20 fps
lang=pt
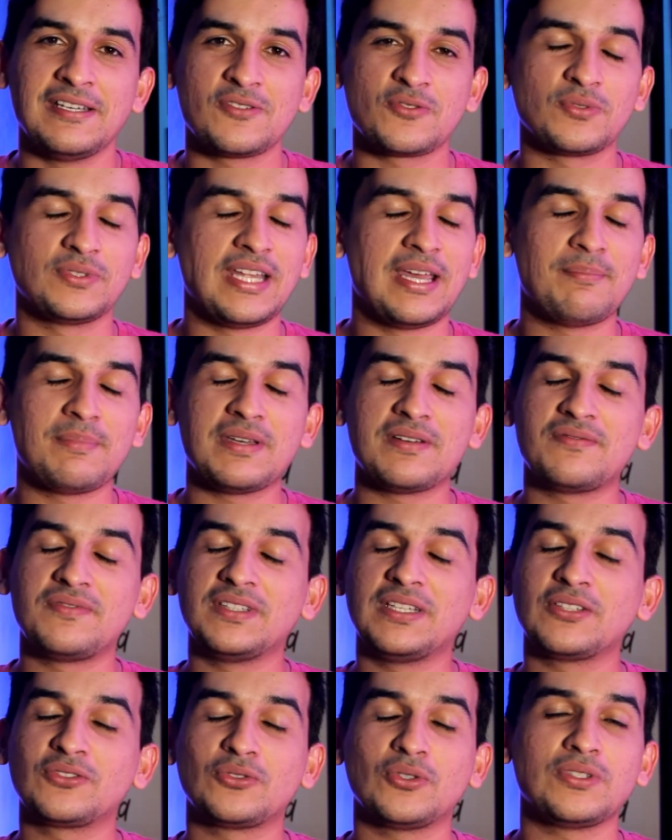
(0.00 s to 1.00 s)
Estudei minha
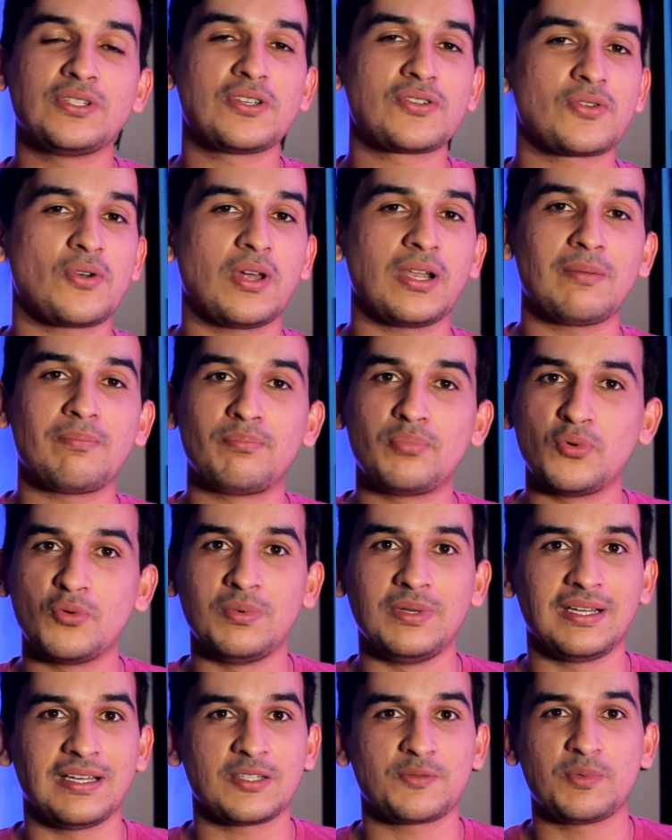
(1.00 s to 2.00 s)
vida toda em escola
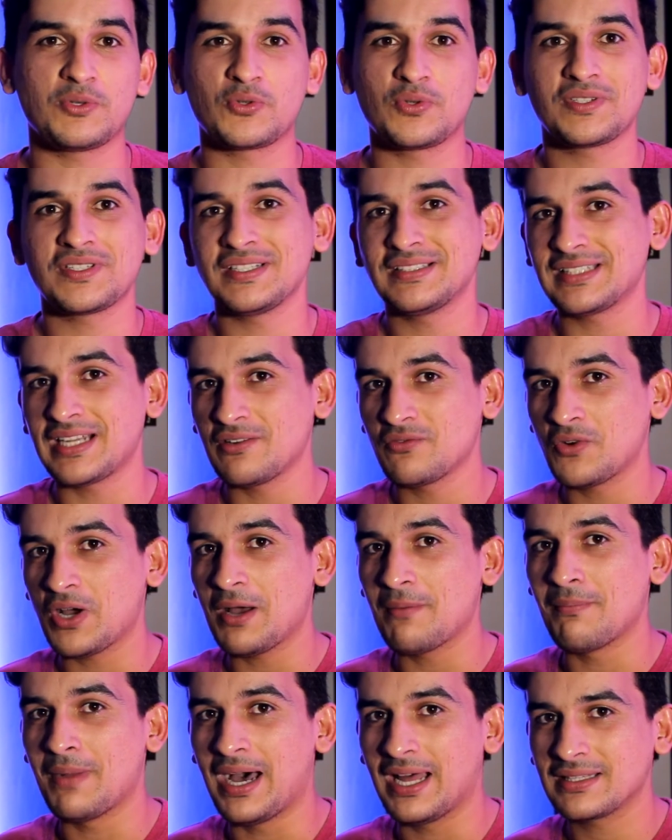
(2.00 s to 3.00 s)
pública, as pessoas entravam
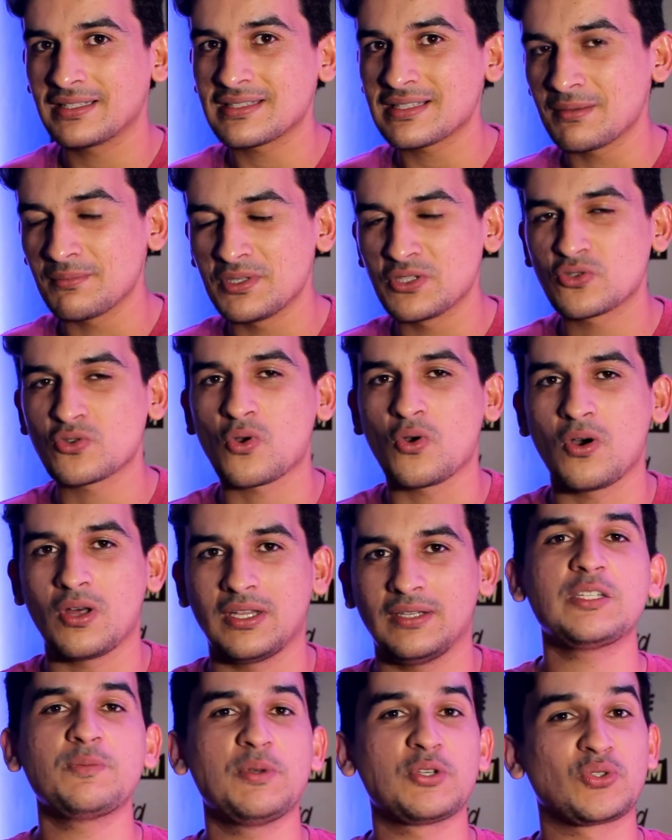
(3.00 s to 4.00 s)
armadas na minha
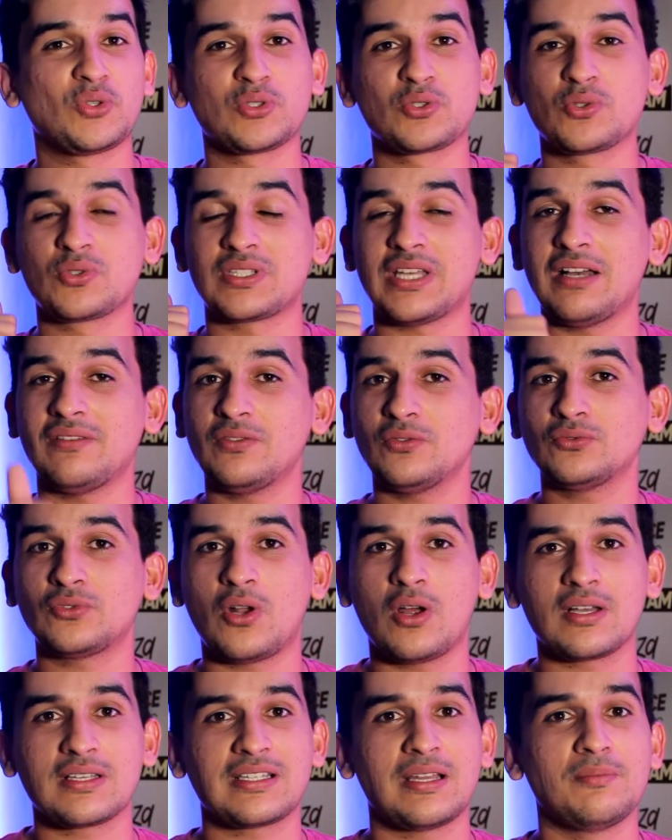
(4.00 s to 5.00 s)
escola, as pessoas usavam
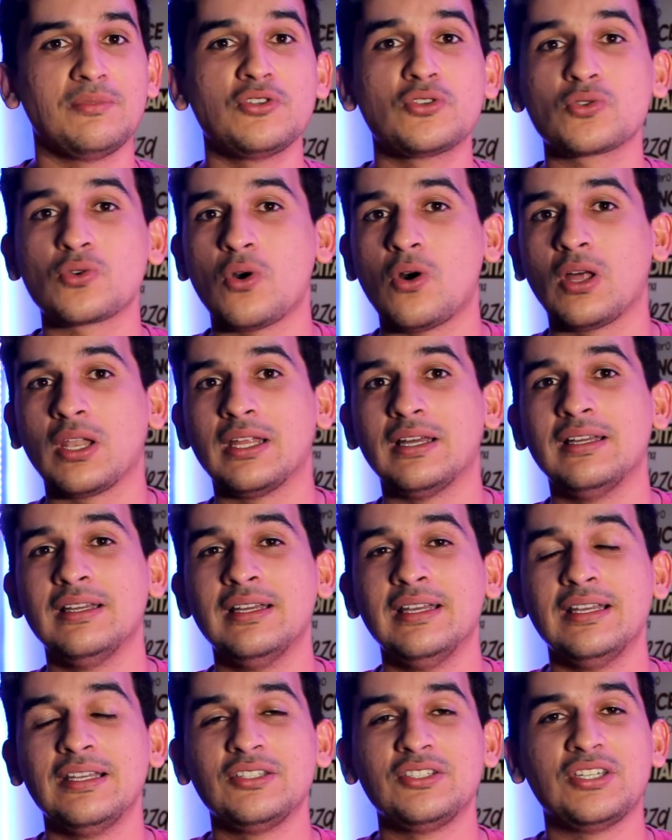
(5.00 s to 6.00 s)
drogas na minha escola,
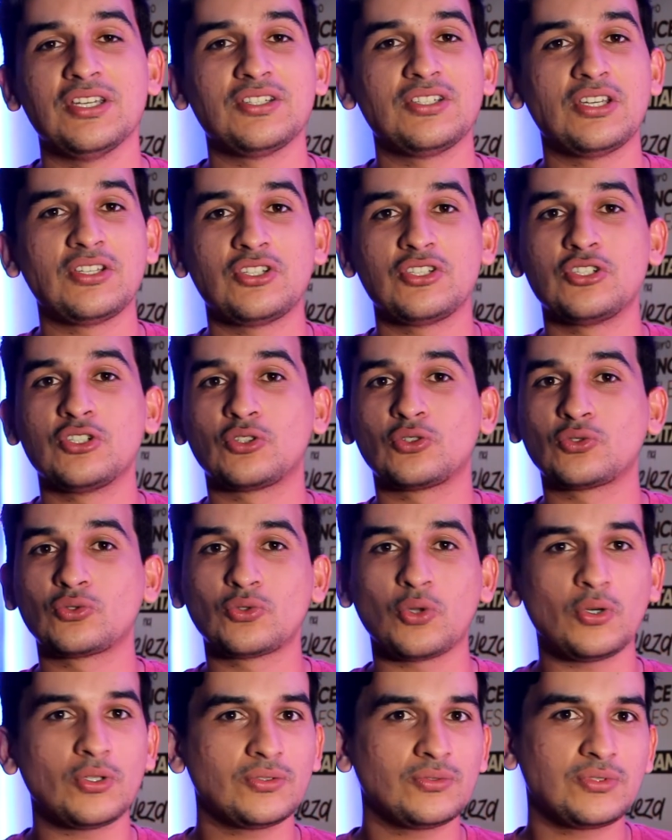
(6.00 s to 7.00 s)
tinha gente de
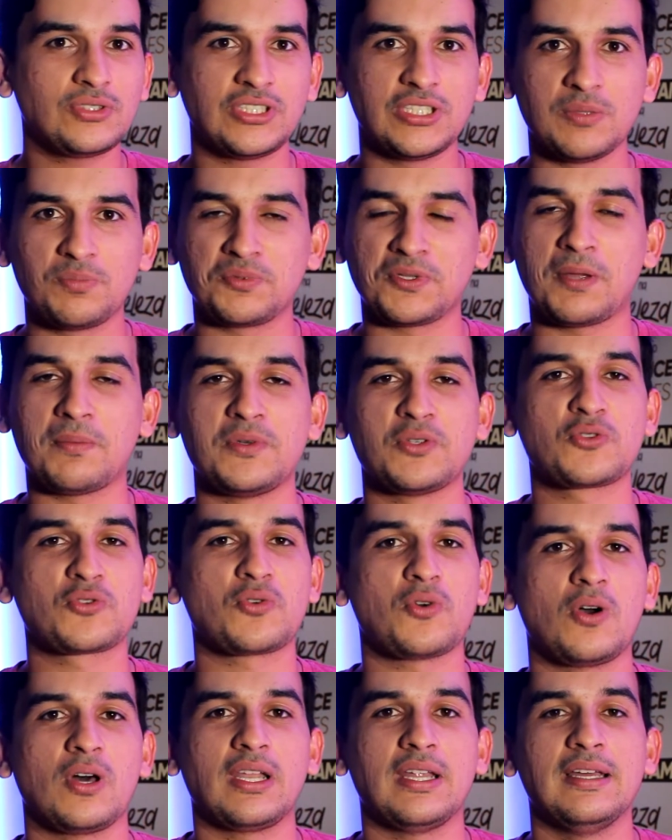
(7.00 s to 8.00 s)
todo tipo na minha
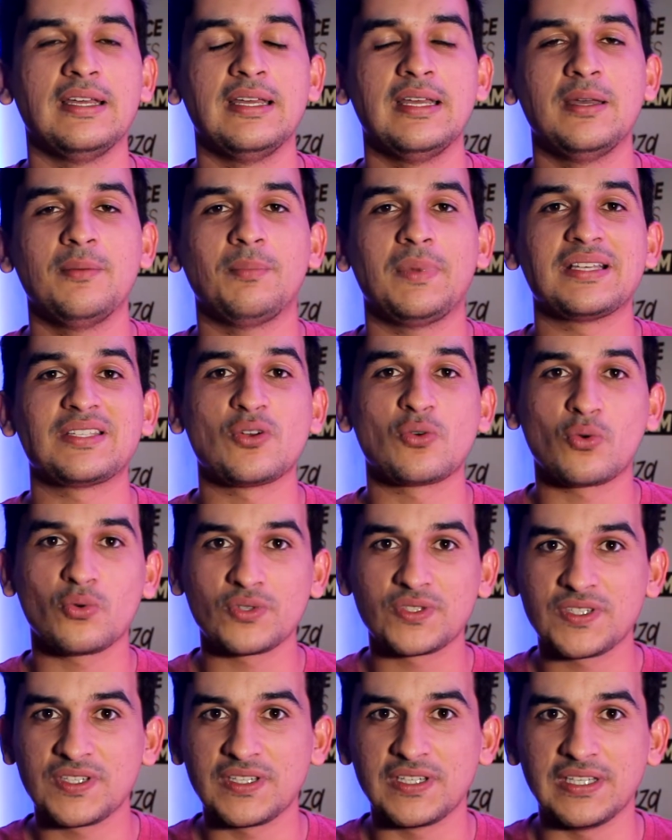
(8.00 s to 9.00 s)
escola, mas eu
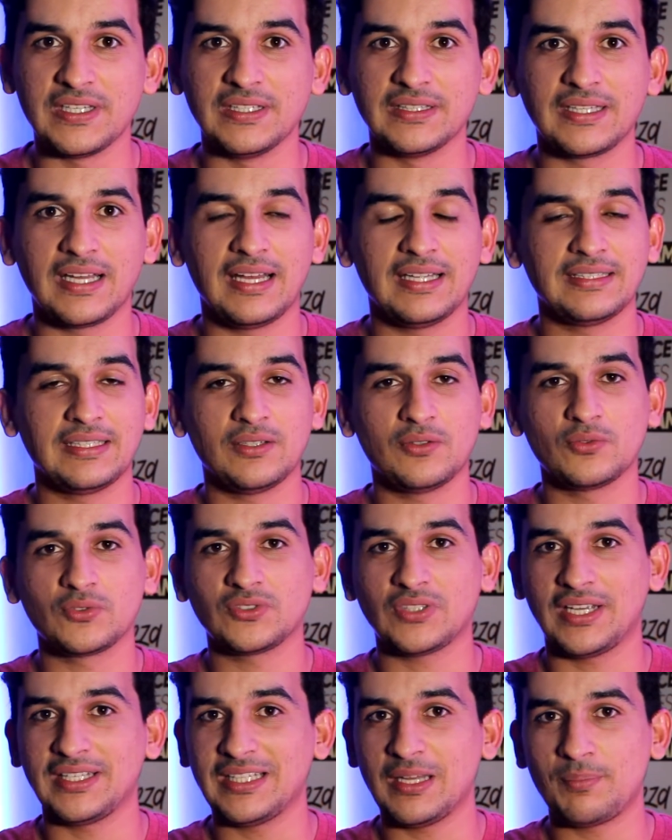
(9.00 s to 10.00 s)
consegui, tá? Não
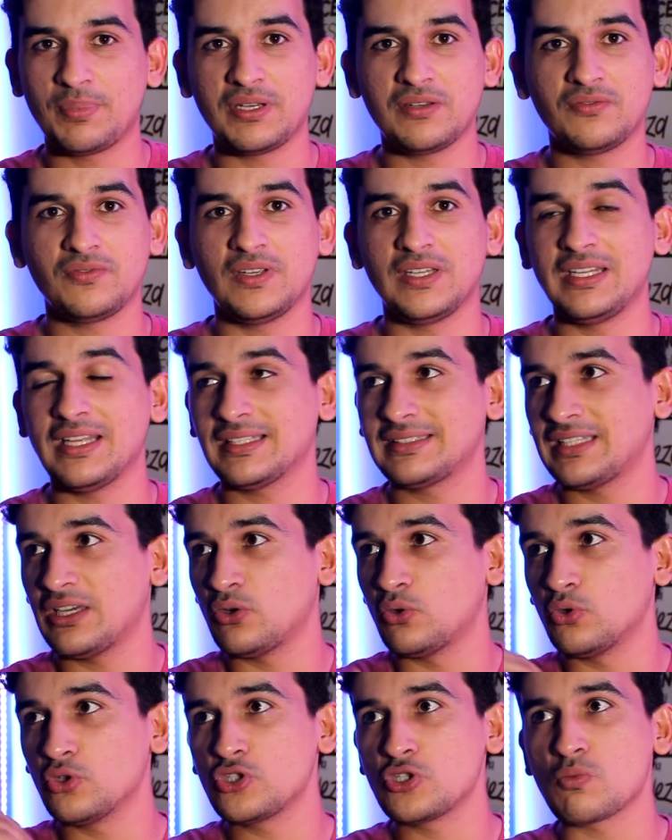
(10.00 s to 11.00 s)
saí da periferia,
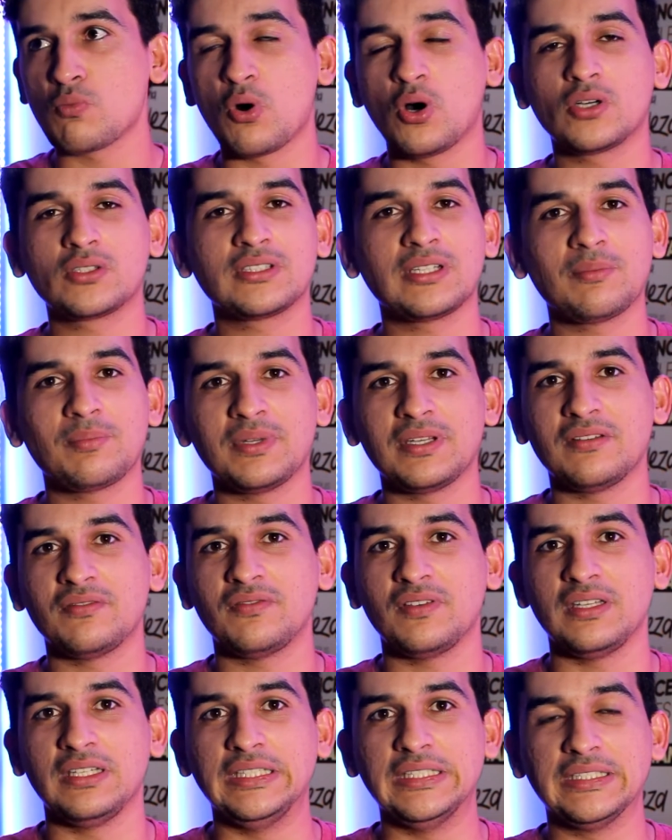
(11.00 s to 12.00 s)
até hoje moro na
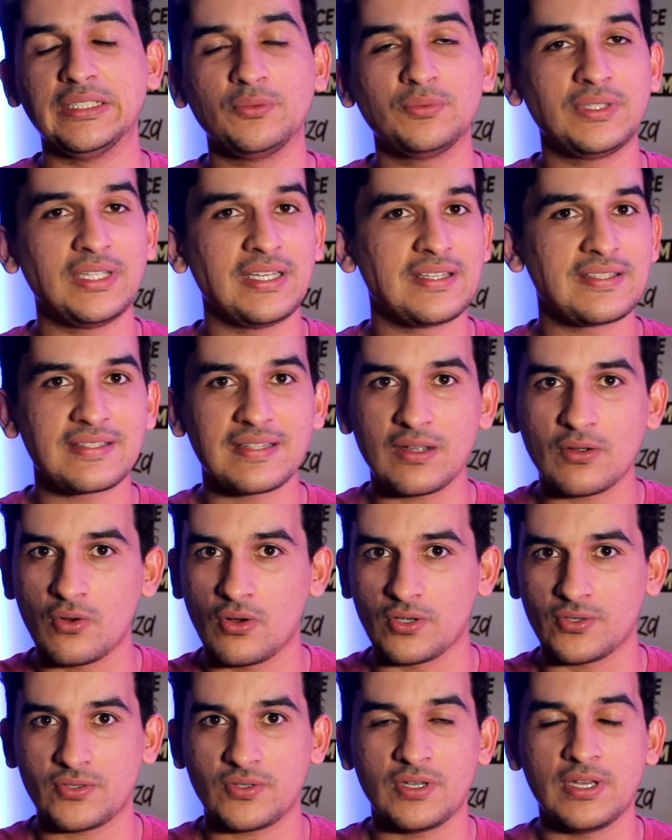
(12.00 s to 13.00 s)
periferia, não tem esse
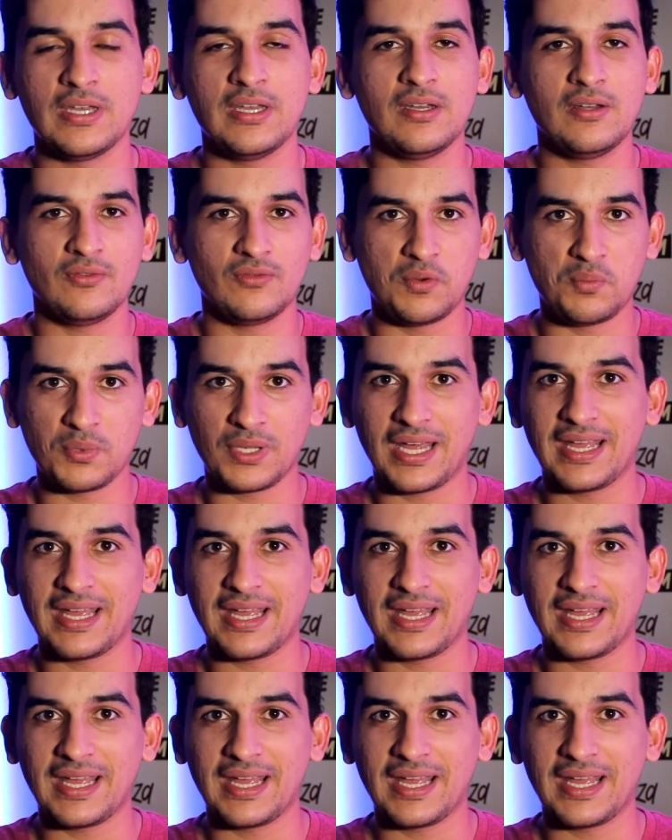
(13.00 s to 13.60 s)
negócio. Vamos